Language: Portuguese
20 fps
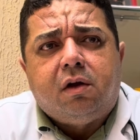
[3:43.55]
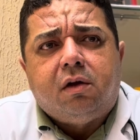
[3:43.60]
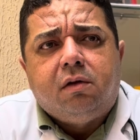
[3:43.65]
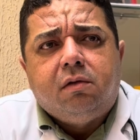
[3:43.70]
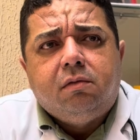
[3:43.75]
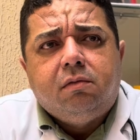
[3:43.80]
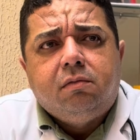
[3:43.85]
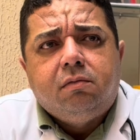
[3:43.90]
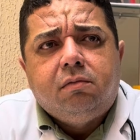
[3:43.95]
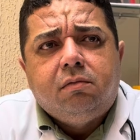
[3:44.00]

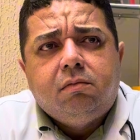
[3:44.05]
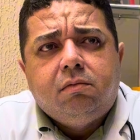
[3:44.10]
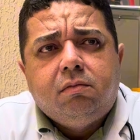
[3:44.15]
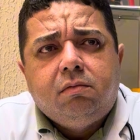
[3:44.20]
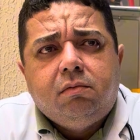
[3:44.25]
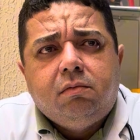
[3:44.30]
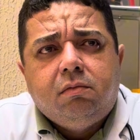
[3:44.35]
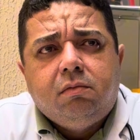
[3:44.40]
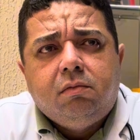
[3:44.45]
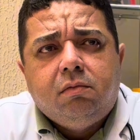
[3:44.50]
Oh, como é que eu
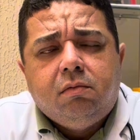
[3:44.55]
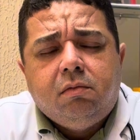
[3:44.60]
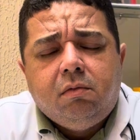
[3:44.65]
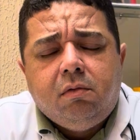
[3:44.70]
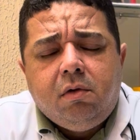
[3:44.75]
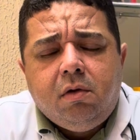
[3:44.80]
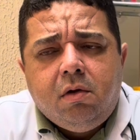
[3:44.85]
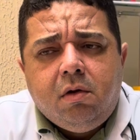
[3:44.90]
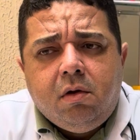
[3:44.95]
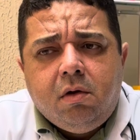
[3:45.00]
vou saber,
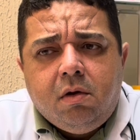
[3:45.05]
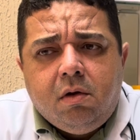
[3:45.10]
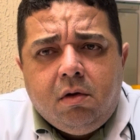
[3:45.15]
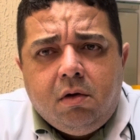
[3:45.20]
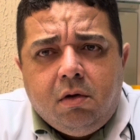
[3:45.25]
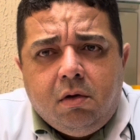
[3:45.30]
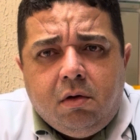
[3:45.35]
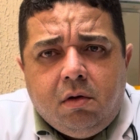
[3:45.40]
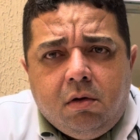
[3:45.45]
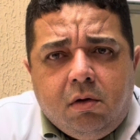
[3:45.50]
doutor? Tá no
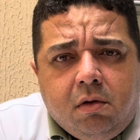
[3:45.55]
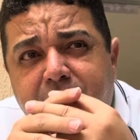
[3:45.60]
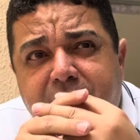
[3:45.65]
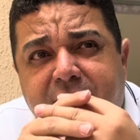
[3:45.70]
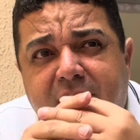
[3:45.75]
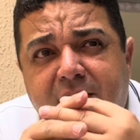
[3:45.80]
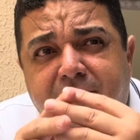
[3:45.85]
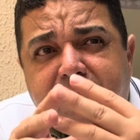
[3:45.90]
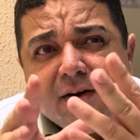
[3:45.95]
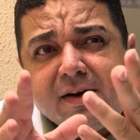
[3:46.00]
escuro.
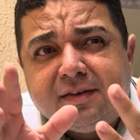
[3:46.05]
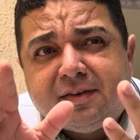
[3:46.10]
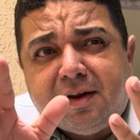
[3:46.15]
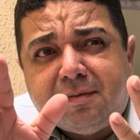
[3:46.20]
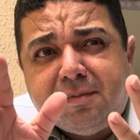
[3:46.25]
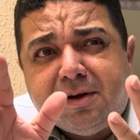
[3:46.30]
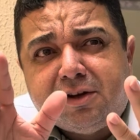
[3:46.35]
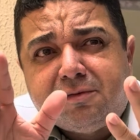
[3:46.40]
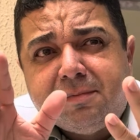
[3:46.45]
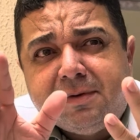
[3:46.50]
Você vem nessa
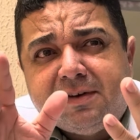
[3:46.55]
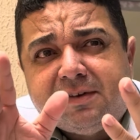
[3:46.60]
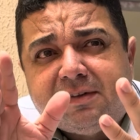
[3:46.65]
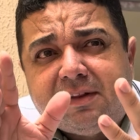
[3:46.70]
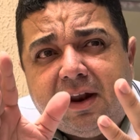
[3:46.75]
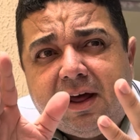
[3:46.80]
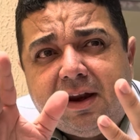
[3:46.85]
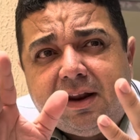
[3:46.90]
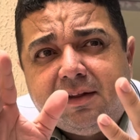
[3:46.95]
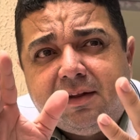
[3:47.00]
mesma
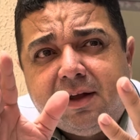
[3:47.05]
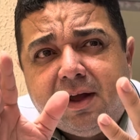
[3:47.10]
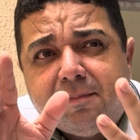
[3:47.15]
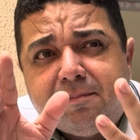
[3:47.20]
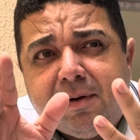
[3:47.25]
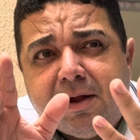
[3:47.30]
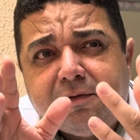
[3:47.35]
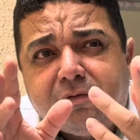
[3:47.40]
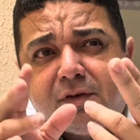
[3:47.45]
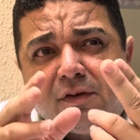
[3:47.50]
estrada, de
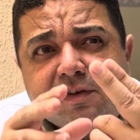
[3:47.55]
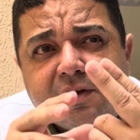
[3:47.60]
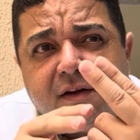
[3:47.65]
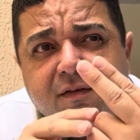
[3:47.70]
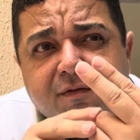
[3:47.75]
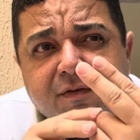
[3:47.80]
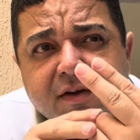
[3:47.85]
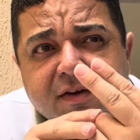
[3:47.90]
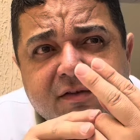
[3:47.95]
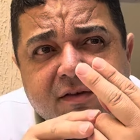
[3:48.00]
repente você
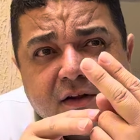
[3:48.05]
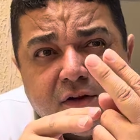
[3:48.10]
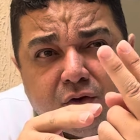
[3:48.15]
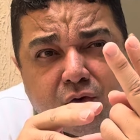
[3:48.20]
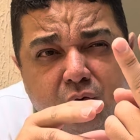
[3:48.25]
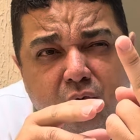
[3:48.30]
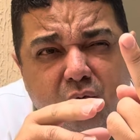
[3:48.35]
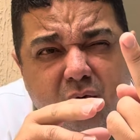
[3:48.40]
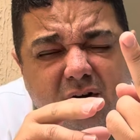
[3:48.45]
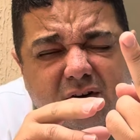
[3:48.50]
avista
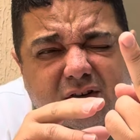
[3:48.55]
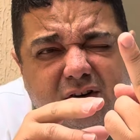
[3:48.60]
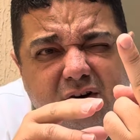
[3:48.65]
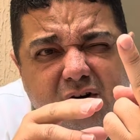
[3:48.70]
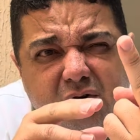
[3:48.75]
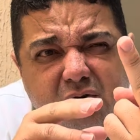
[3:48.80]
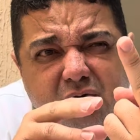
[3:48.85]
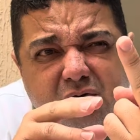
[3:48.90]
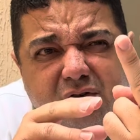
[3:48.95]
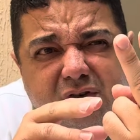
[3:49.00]
duas
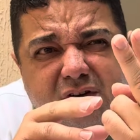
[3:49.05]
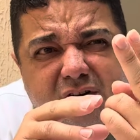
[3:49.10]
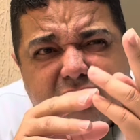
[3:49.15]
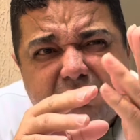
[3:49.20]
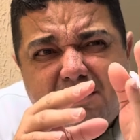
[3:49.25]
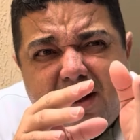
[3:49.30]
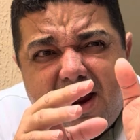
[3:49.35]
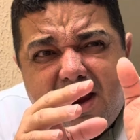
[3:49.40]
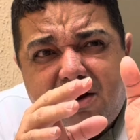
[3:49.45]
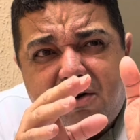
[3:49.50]
luzes
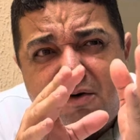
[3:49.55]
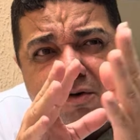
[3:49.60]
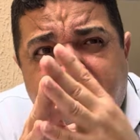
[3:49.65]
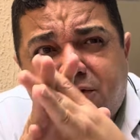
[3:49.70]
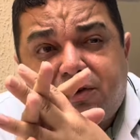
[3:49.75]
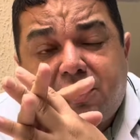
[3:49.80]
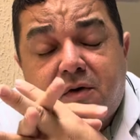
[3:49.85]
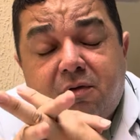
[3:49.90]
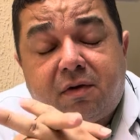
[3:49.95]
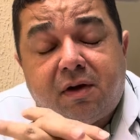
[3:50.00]
bem
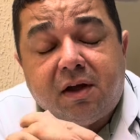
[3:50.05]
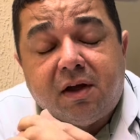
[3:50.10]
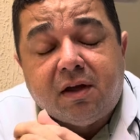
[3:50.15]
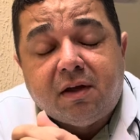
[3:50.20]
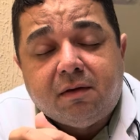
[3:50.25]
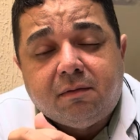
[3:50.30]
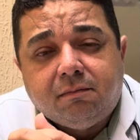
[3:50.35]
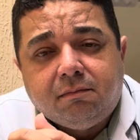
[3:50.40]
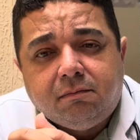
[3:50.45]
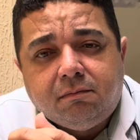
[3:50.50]
longe, é o quê?